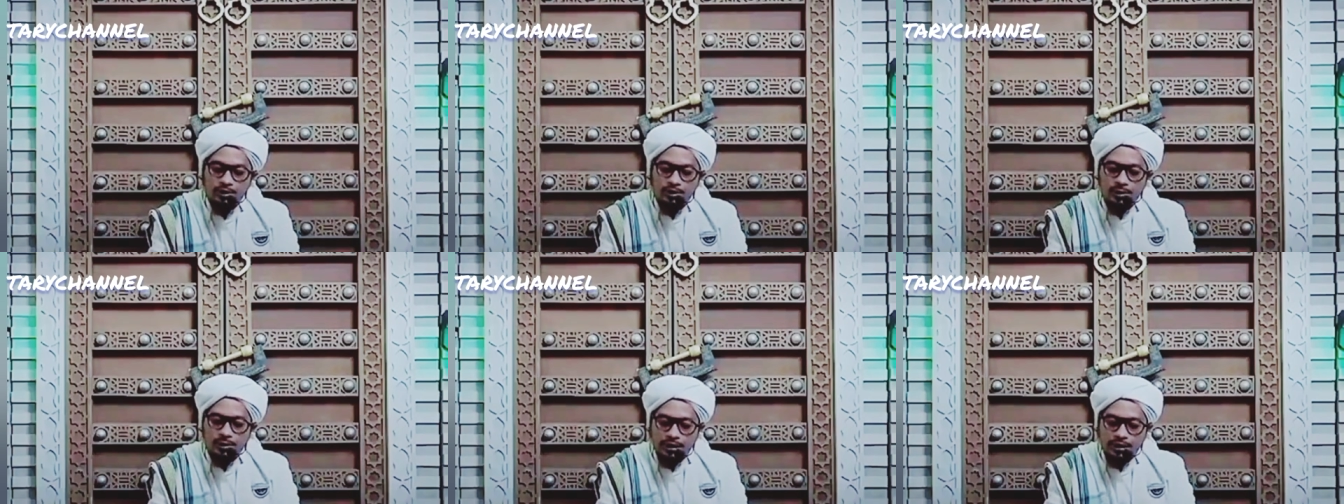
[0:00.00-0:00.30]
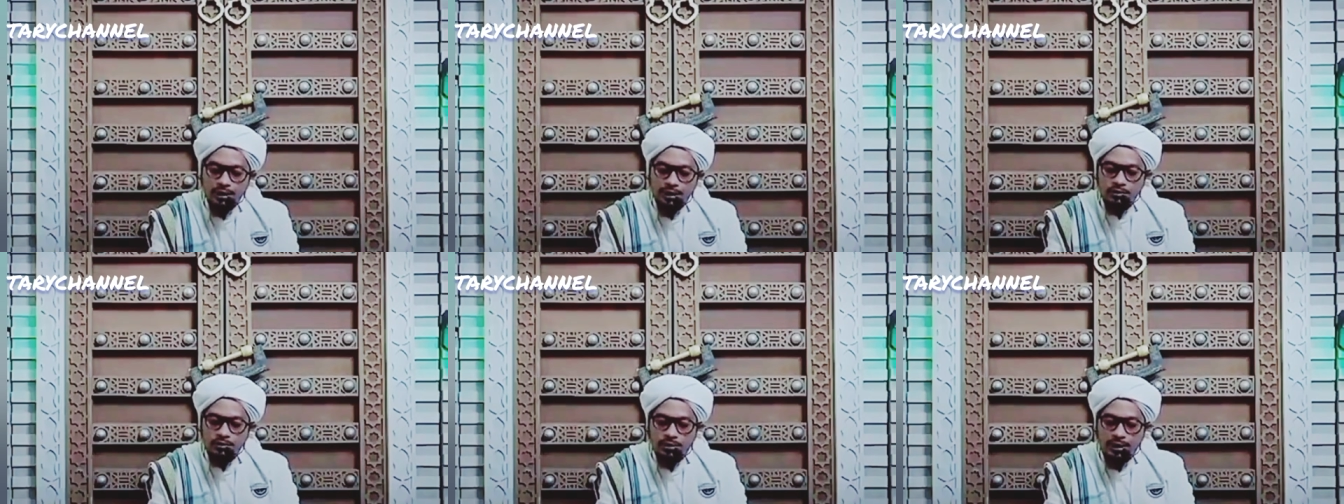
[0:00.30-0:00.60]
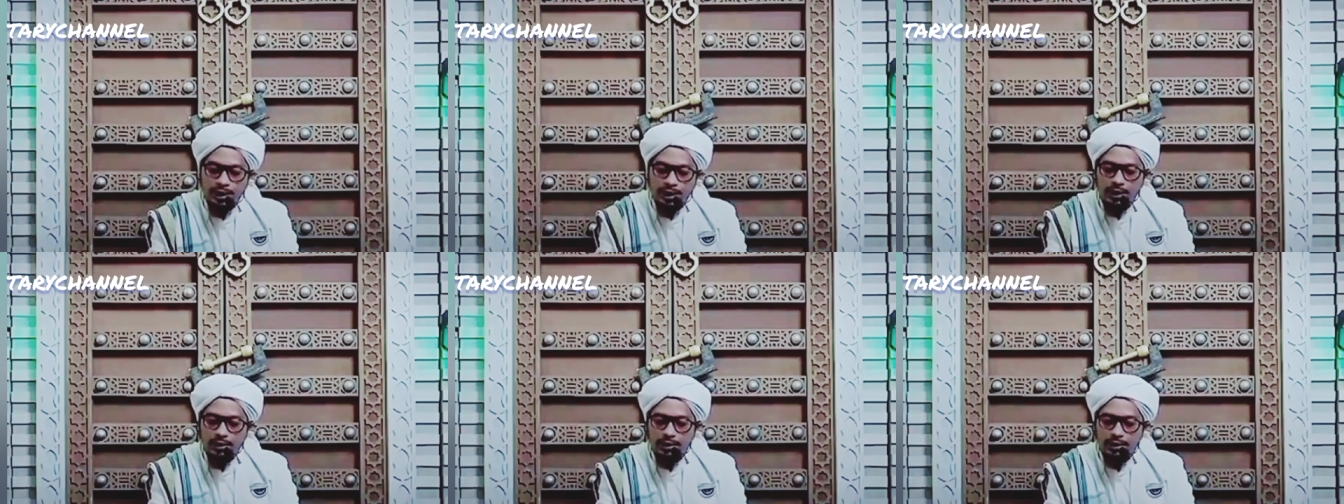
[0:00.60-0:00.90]
bismillah
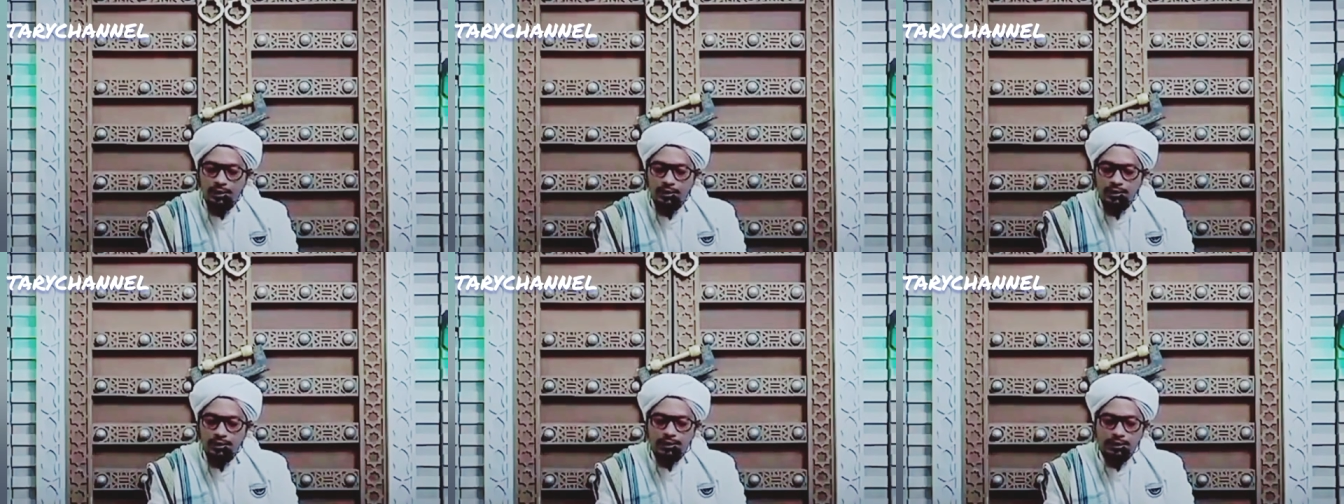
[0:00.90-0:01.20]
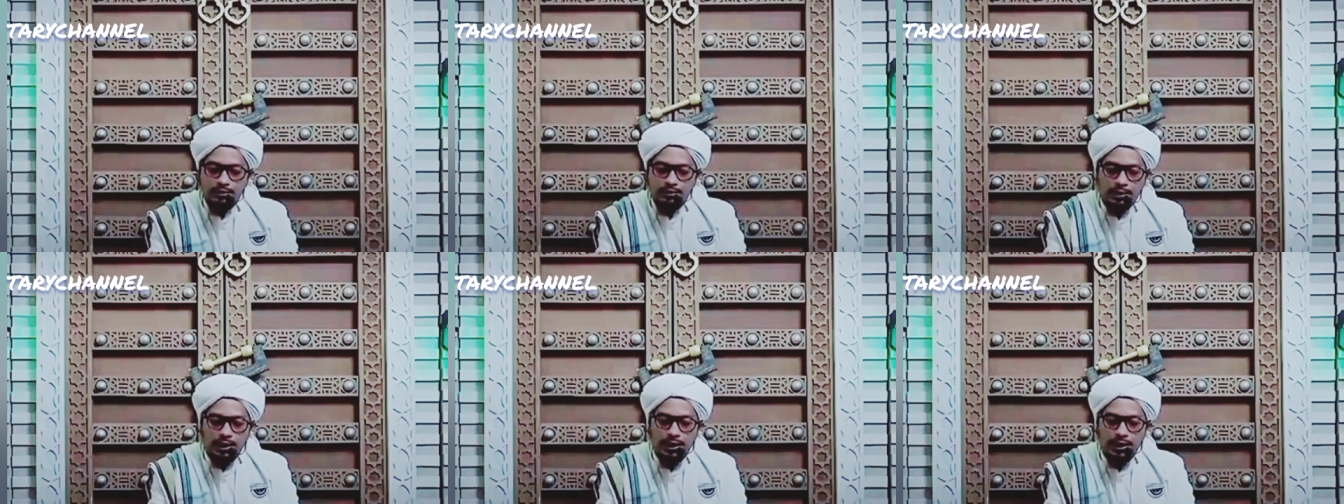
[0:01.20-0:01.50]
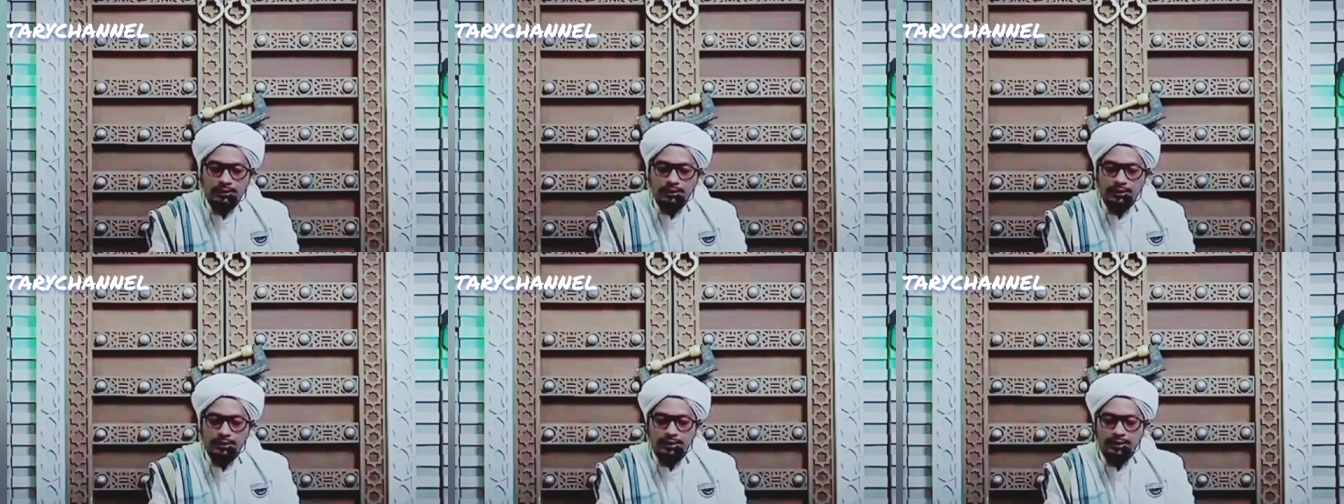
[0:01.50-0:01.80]
juga tidak
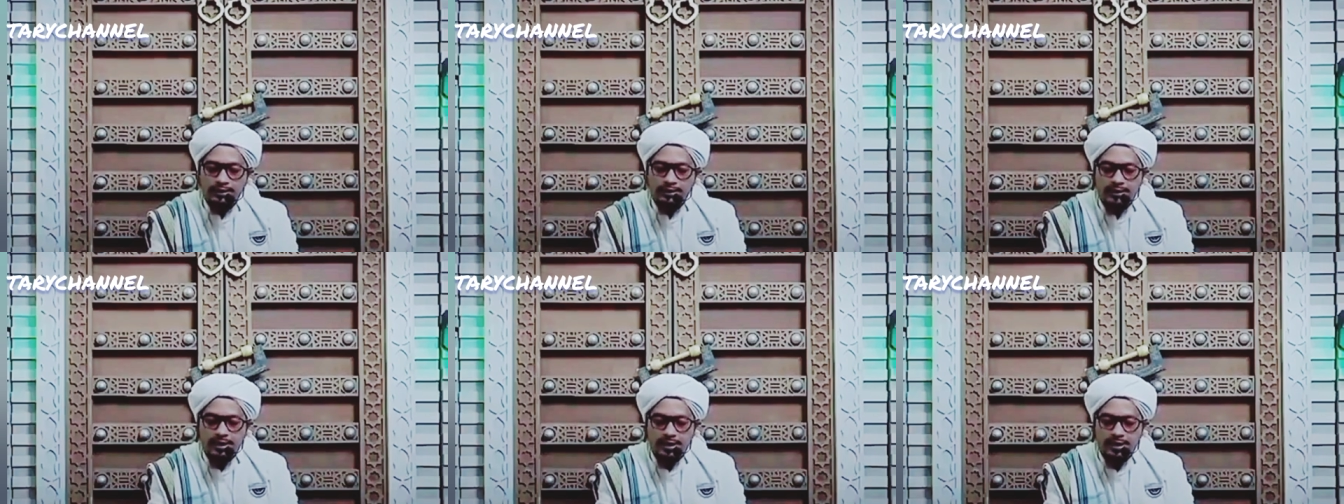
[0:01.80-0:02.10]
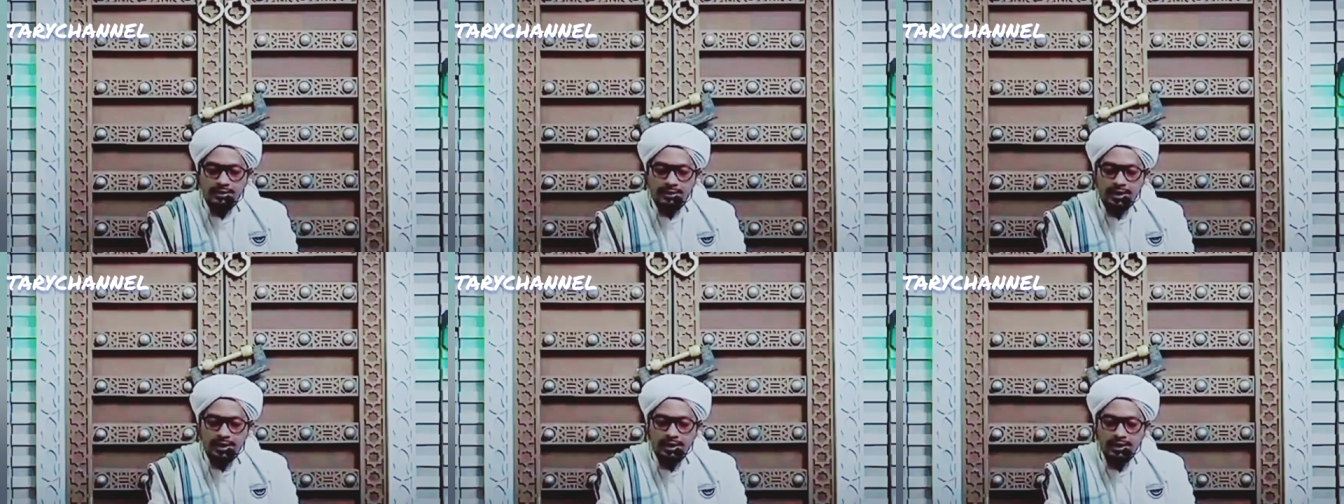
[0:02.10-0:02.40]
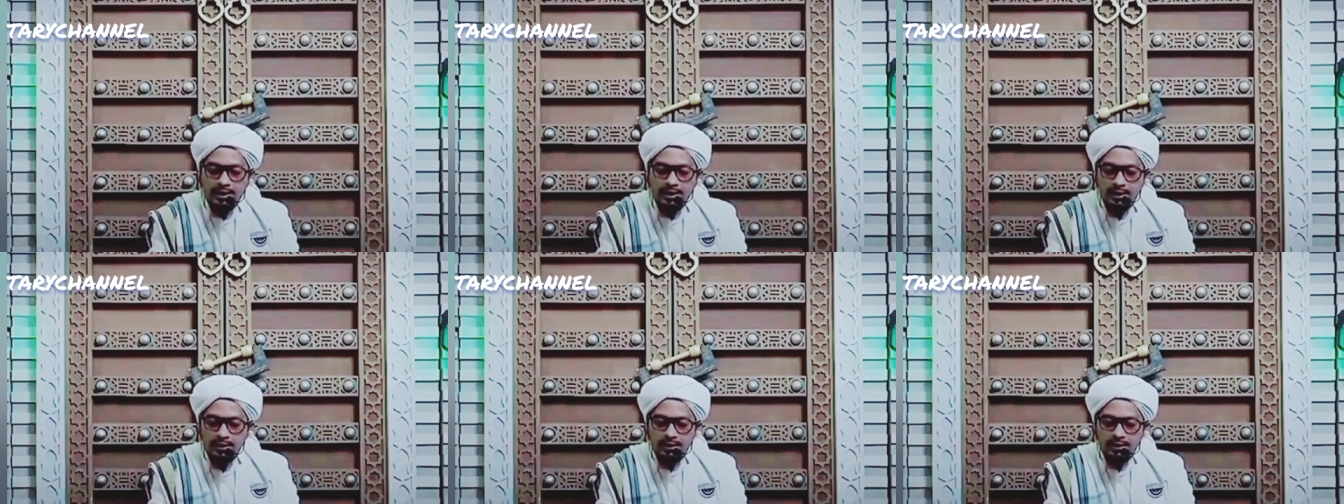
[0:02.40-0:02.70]
sahatil ijazah